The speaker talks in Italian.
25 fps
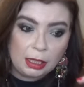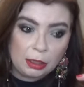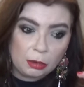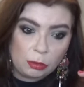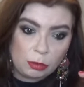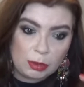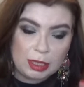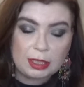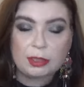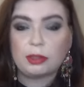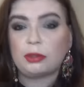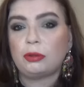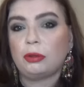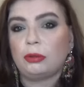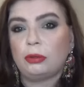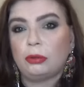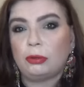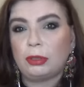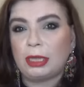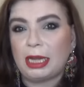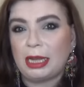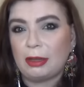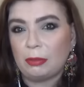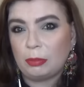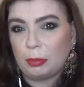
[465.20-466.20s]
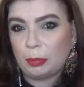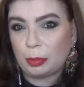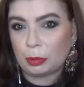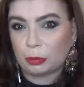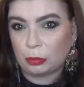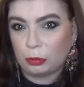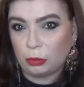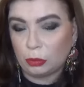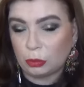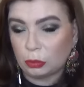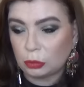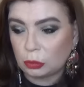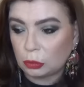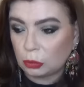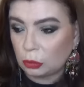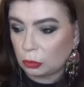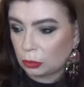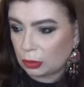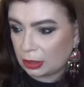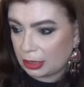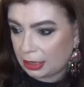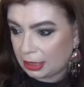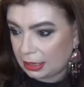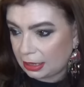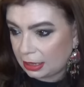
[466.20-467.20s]
questo non è un
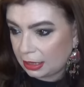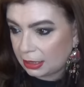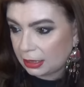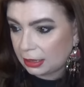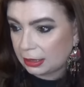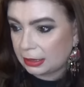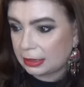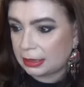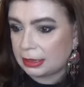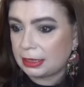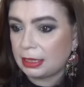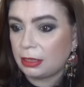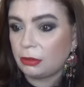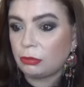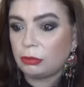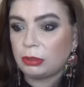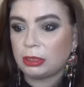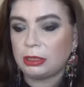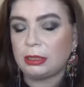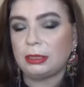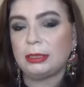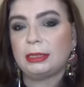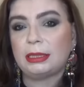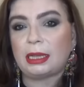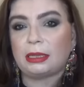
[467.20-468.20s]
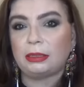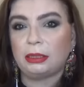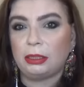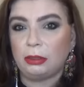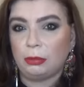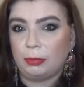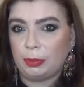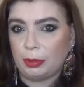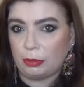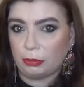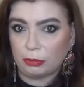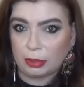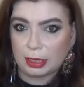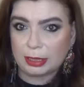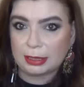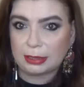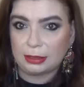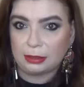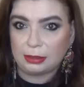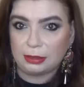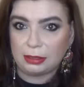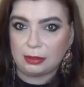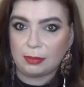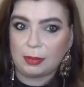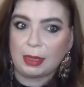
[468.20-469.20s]
prodotto che se utilizzate per una
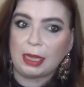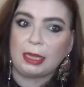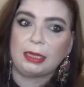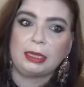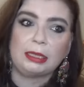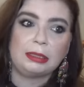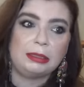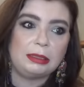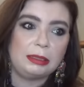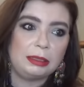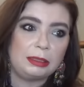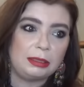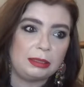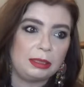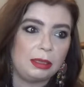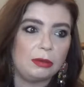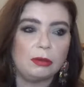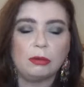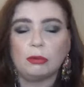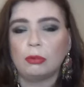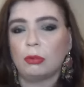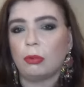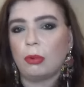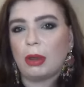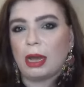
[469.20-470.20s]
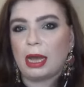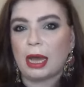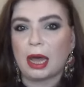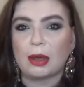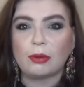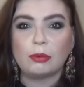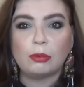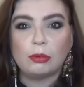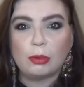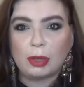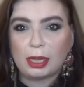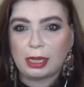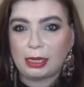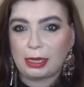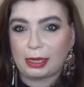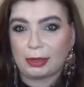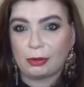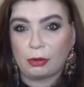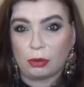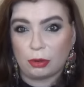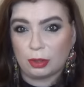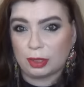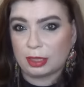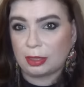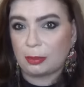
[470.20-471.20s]
settimana dite wow è la
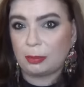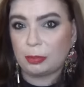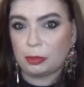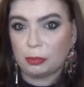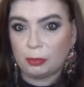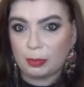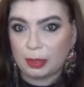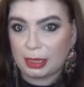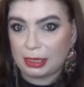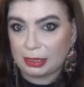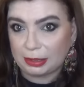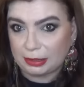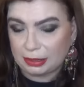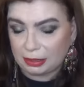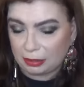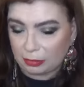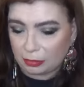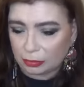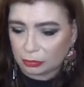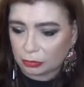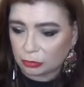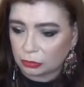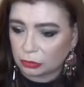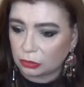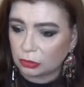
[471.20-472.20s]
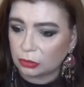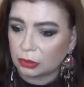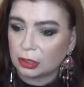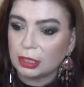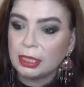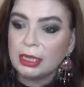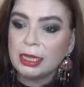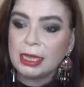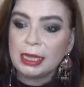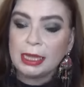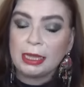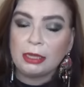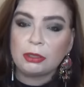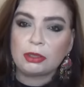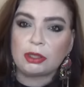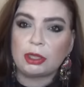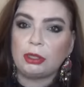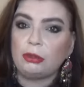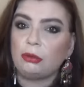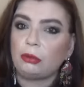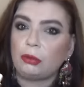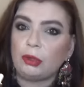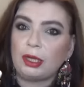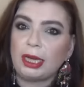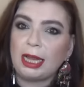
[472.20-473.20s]
cosa più bella del mondo
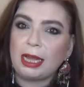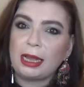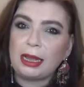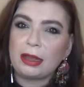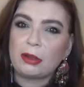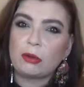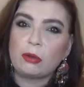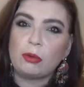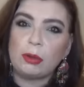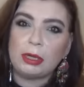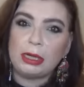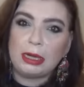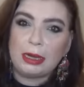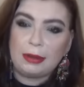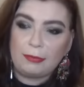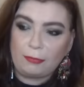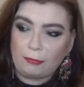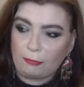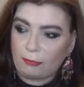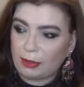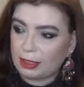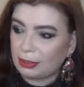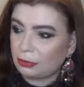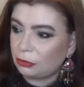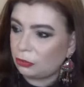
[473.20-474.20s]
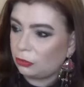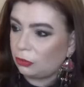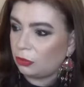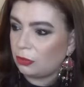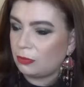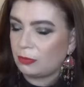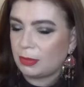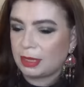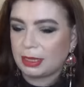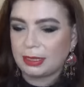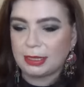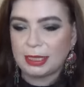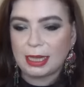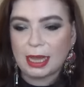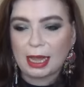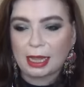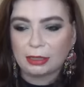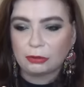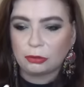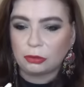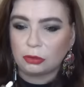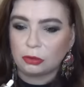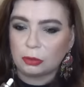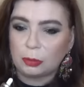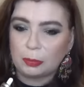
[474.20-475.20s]
cioè non ha quell'effetto
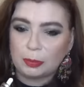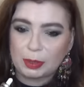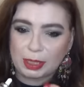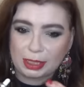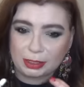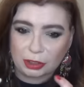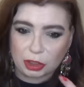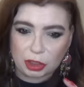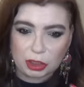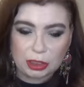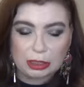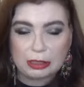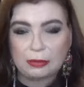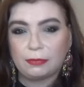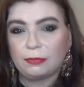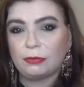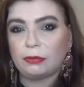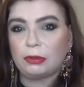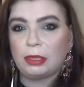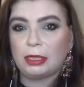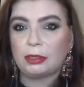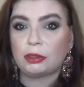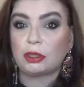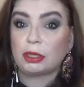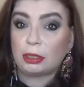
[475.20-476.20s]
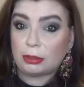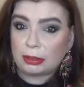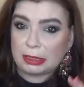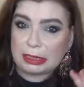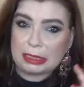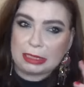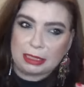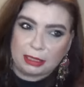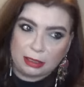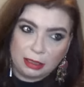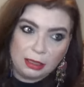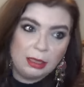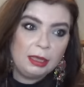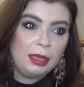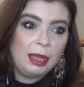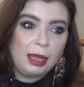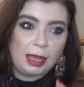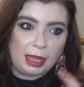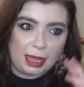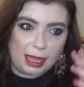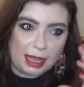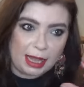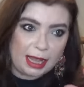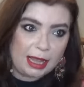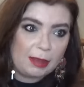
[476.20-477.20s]
immediato piacevole cioè sì
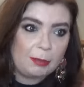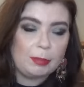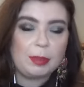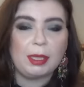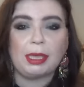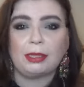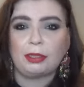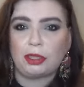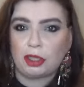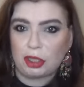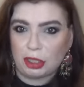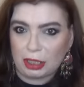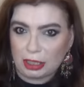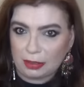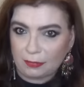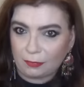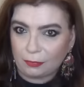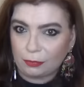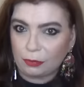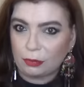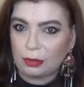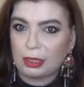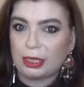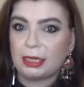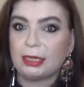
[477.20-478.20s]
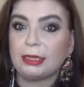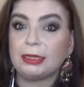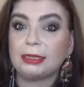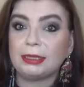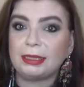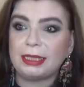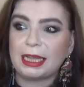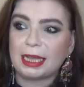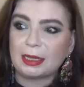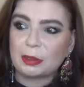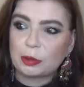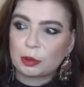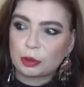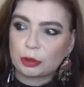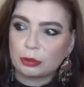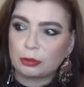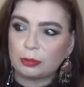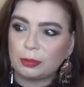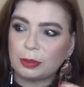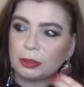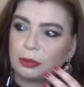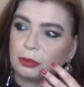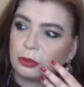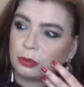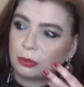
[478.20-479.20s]
è piacevole dà
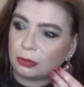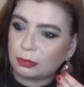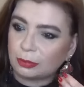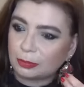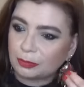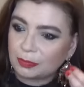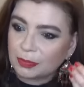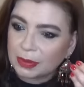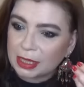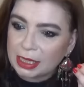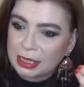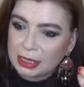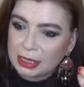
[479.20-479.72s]
subito